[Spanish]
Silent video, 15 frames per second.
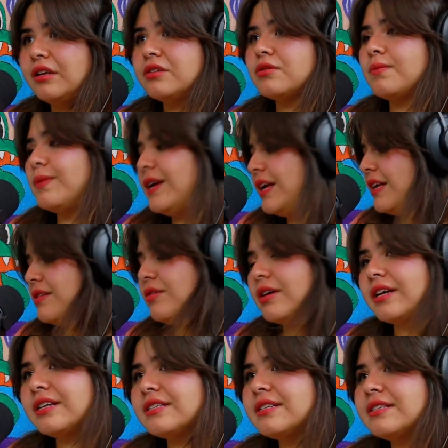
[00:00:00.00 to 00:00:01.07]
subrayas lo
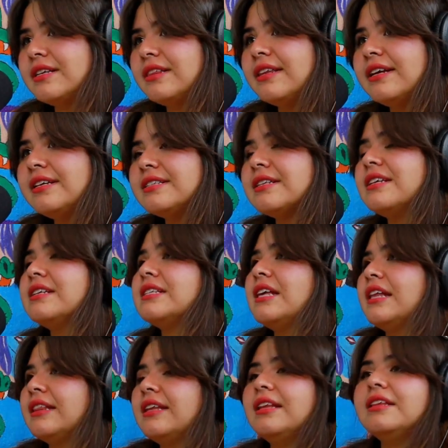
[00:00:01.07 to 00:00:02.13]
que necesites y
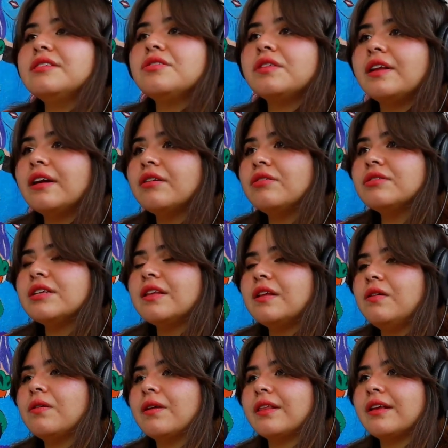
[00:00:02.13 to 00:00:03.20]
si entiendes otra cosa de
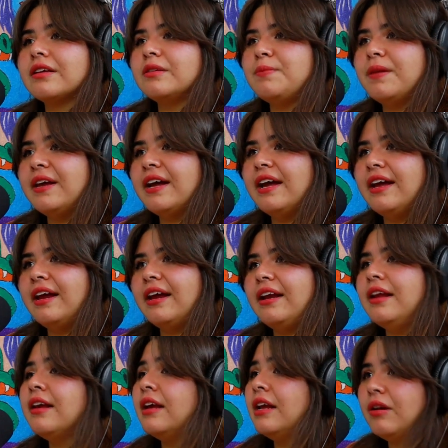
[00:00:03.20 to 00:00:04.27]
lo que te explica
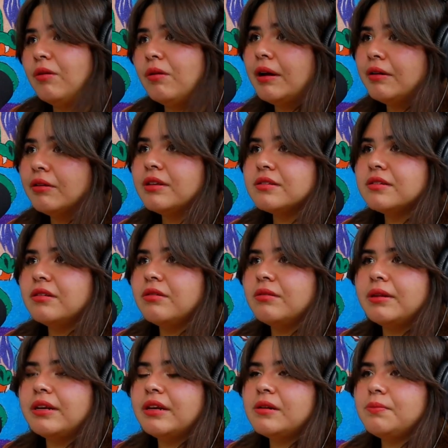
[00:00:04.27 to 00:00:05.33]
él, lo anotas en,
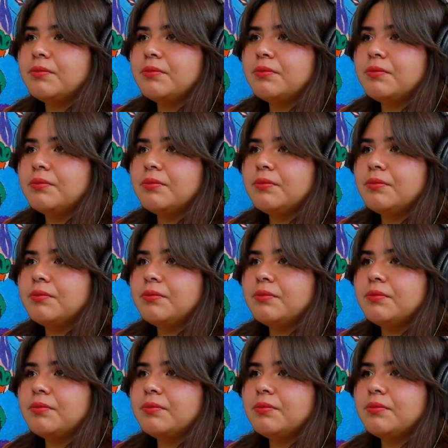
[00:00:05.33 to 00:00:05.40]
el